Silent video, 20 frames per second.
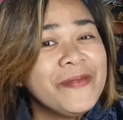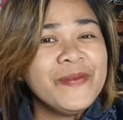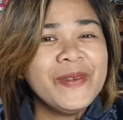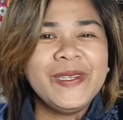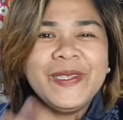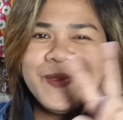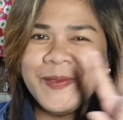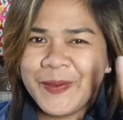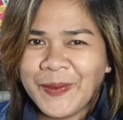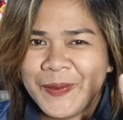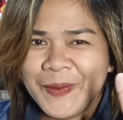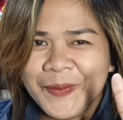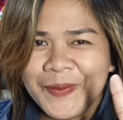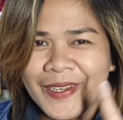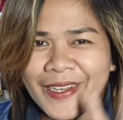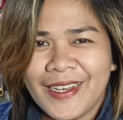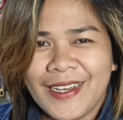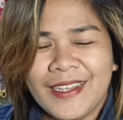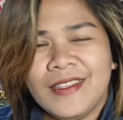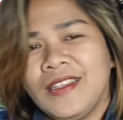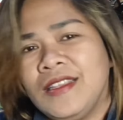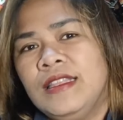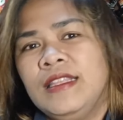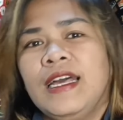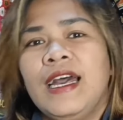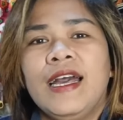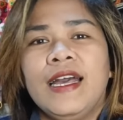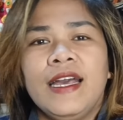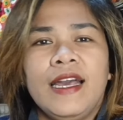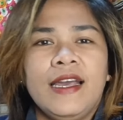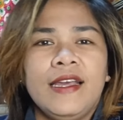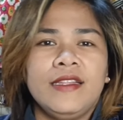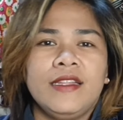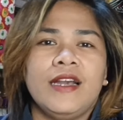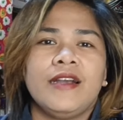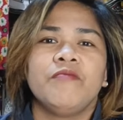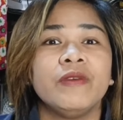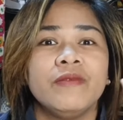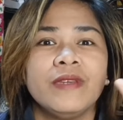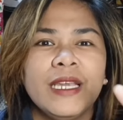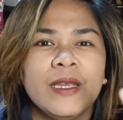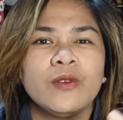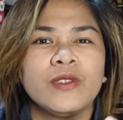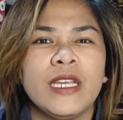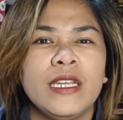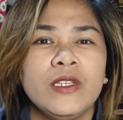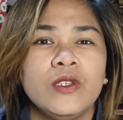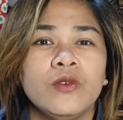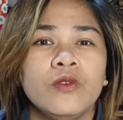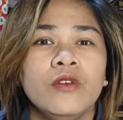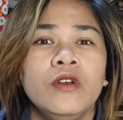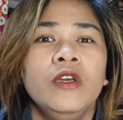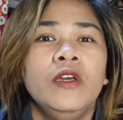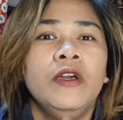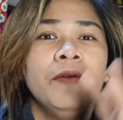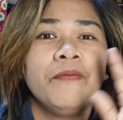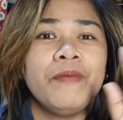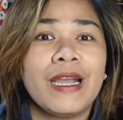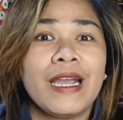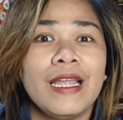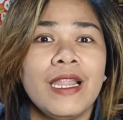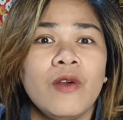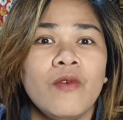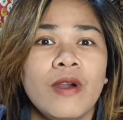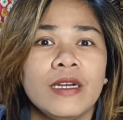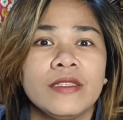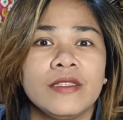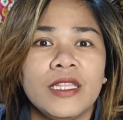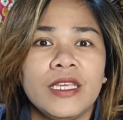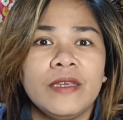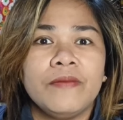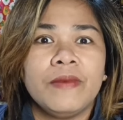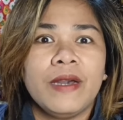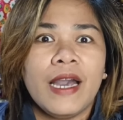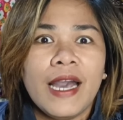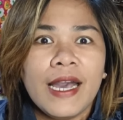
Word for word: number two, mga katindahan, ang magi ko sa inyong pangalawang tip